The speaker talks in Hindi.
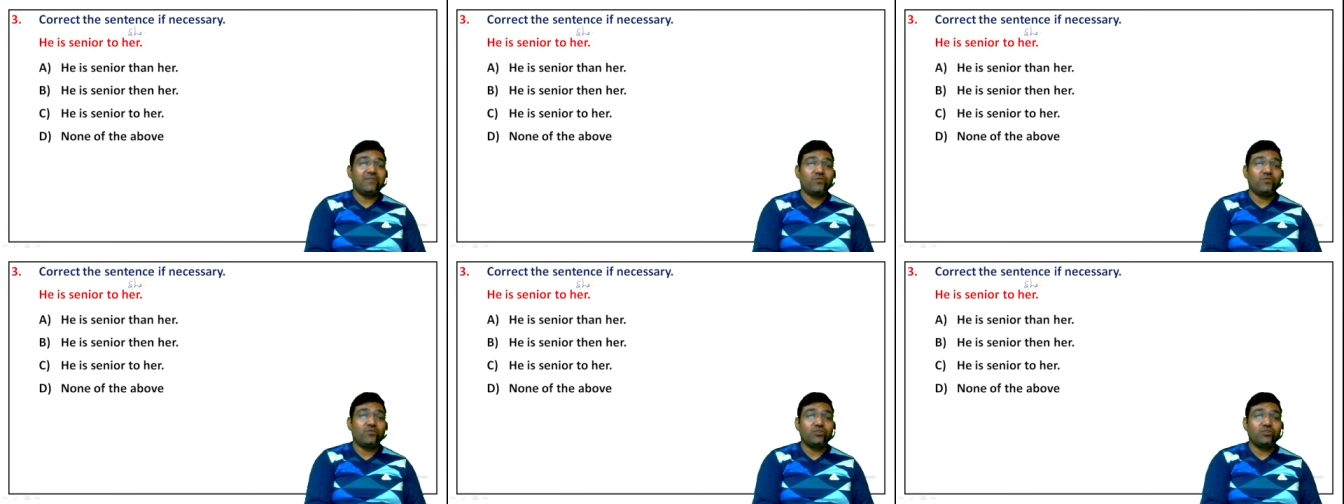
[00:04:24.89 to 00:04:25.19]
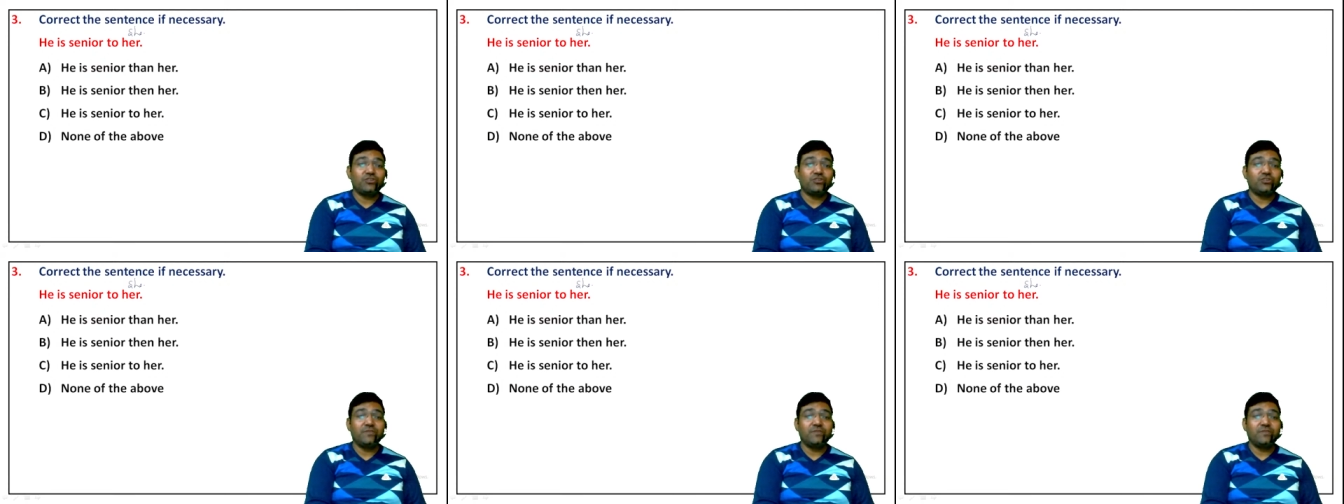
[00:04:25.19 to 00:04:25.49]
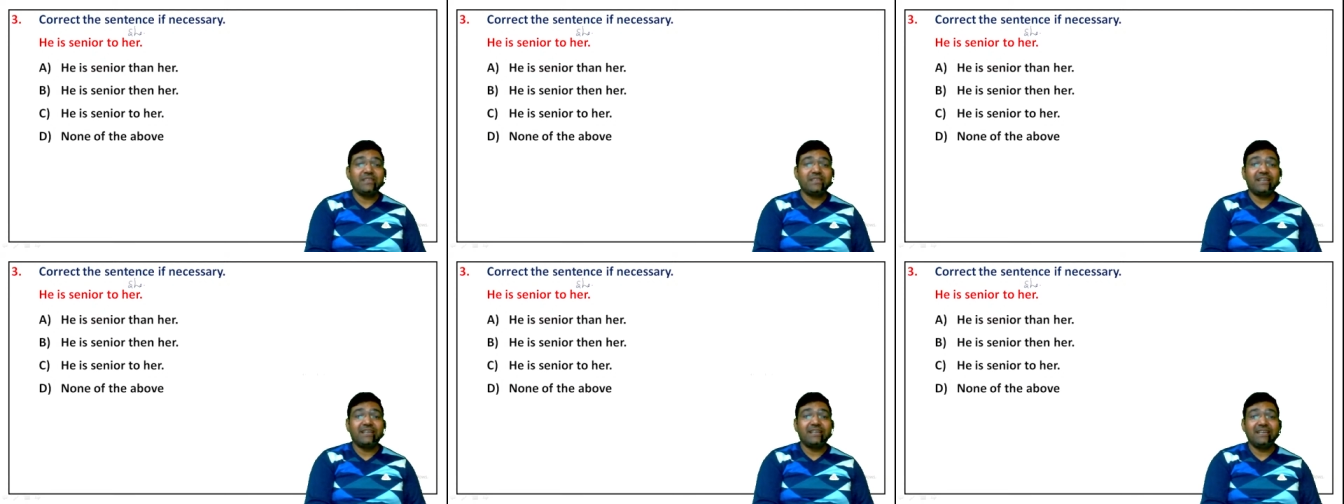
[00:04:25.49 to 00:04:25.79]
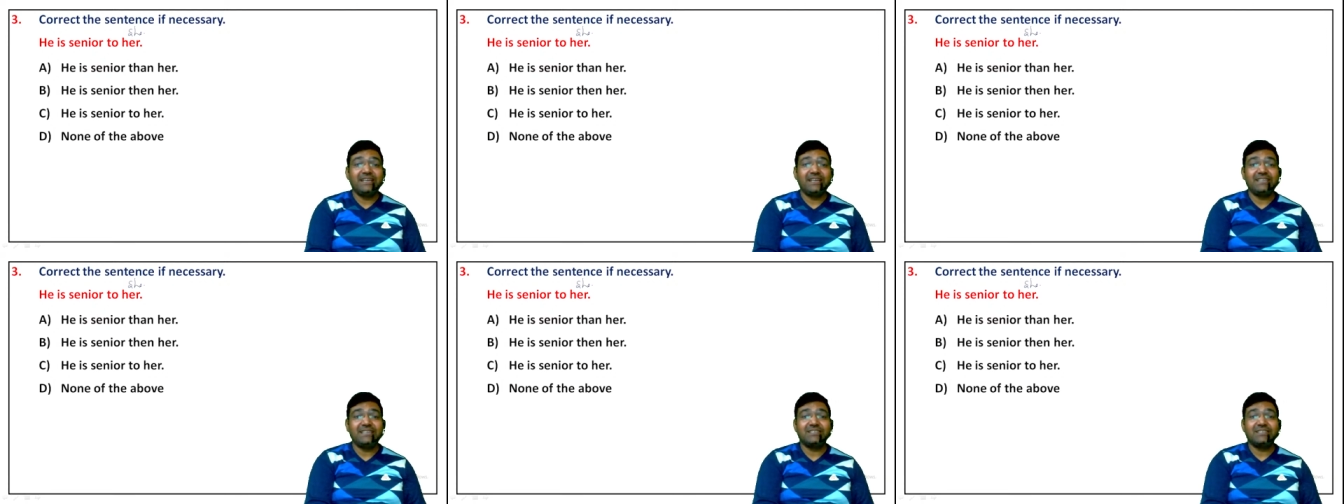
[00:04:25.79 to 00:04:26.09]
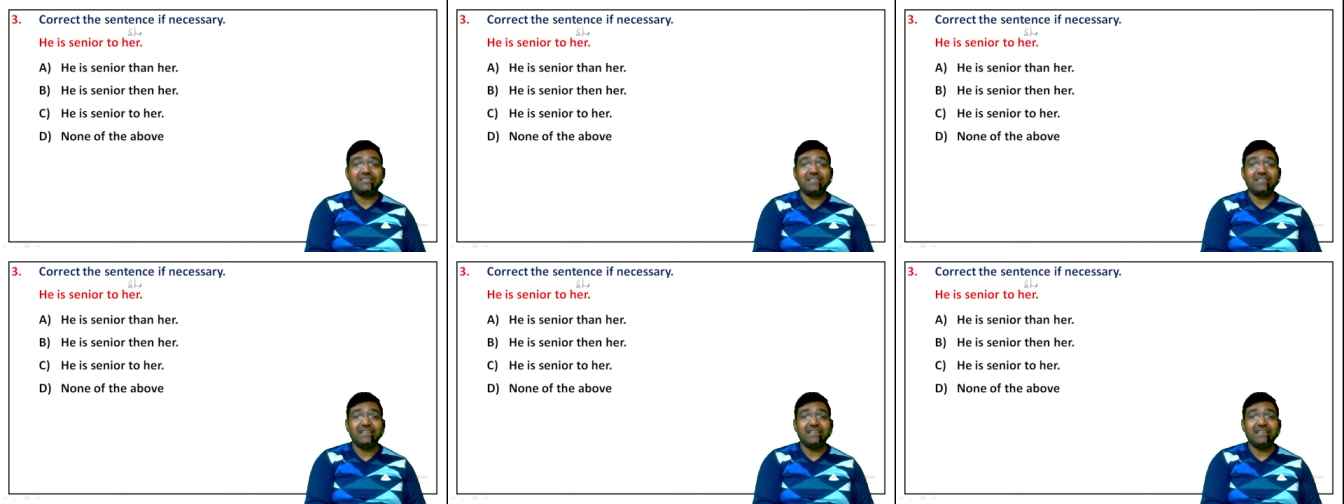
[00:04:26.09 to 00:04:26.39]
वोट शुड बी देर ही इज
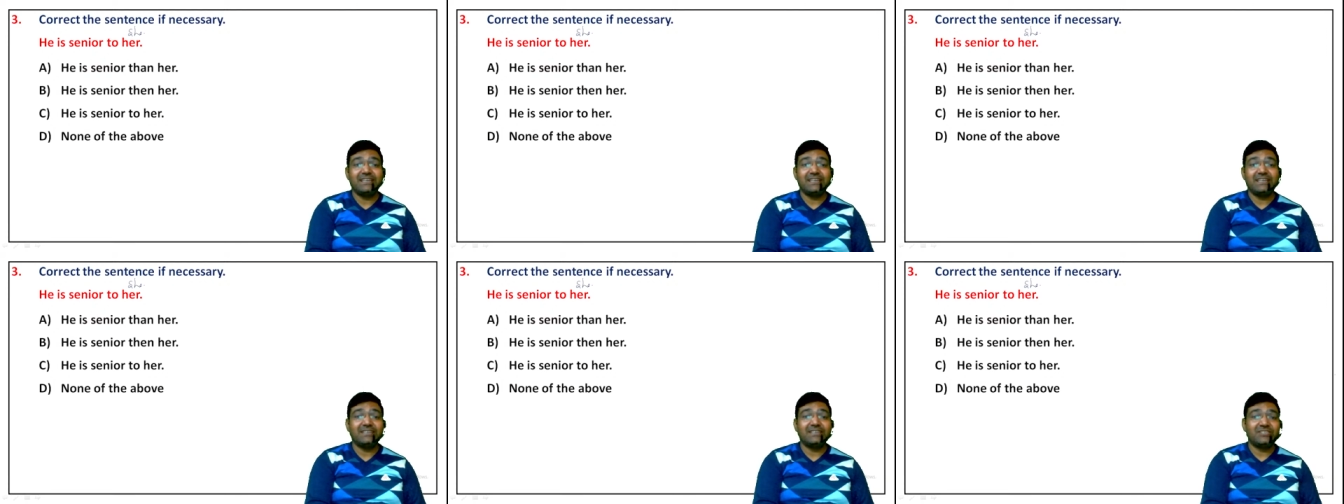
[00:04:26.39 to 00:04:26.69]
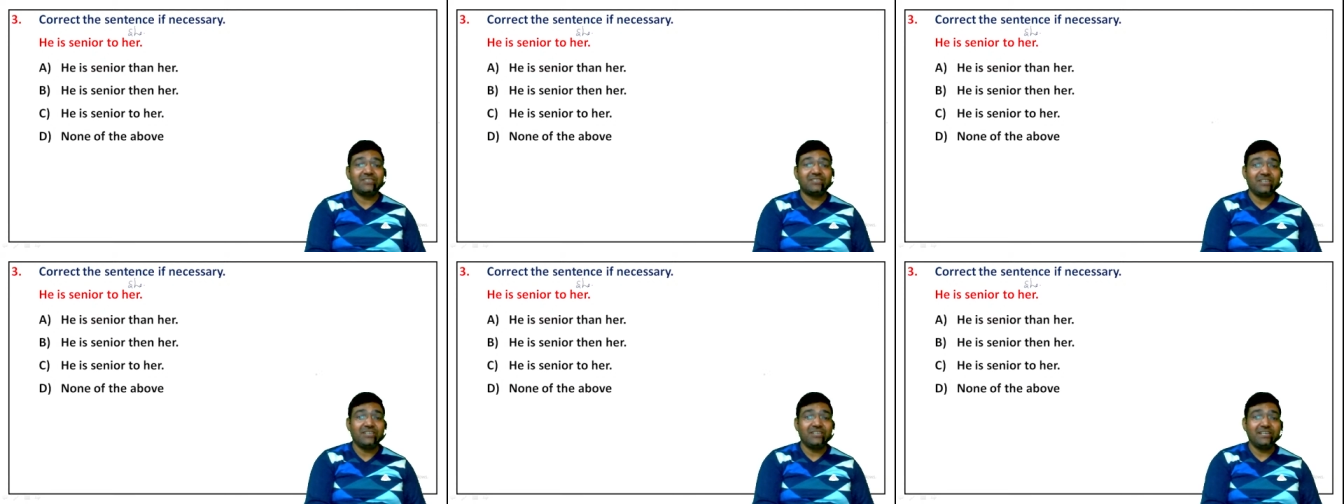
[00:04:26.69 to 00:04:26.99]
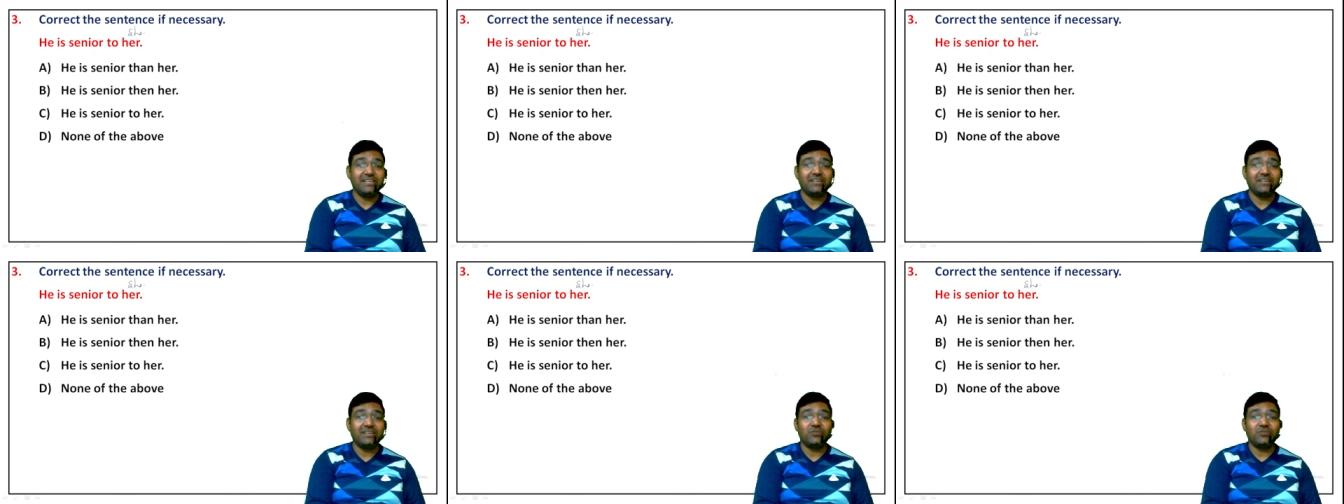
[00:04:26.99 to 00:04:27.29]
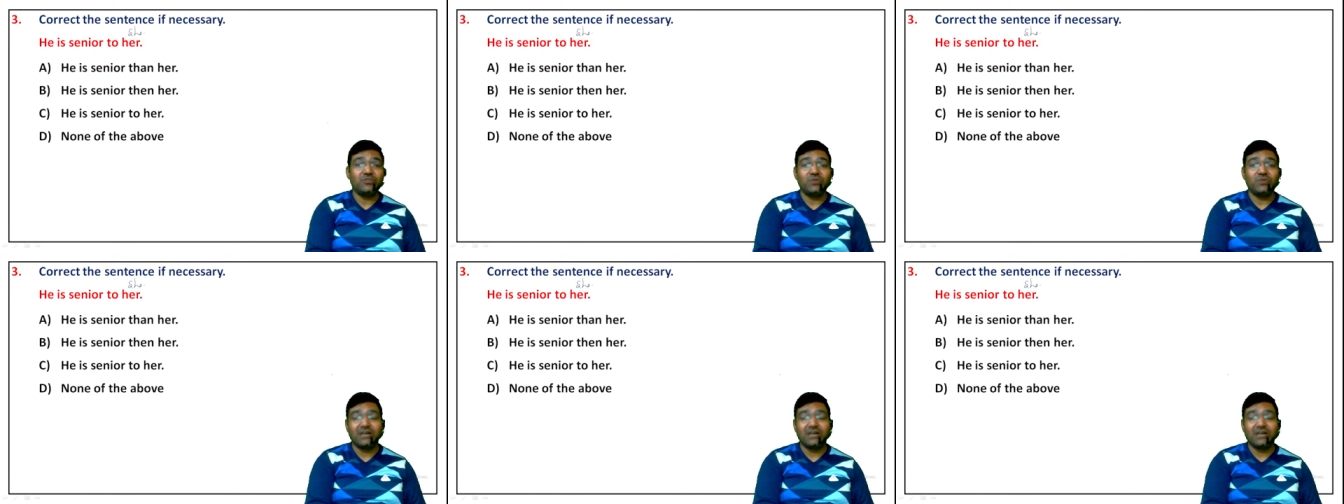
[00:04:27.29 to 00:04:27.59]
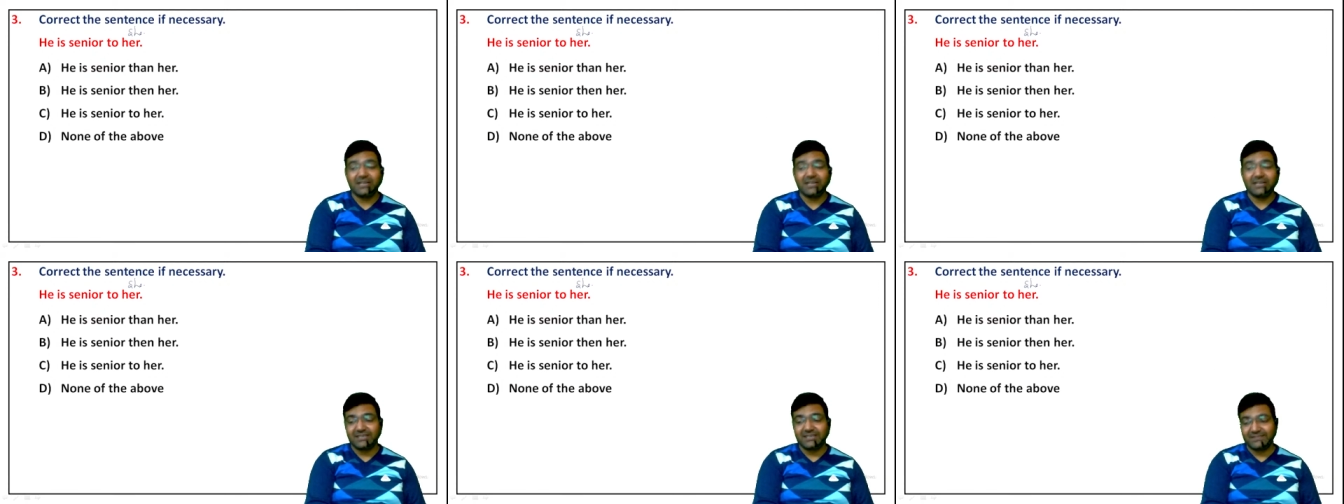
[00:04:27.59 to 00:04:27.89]
सीनियर सीनियर टू हर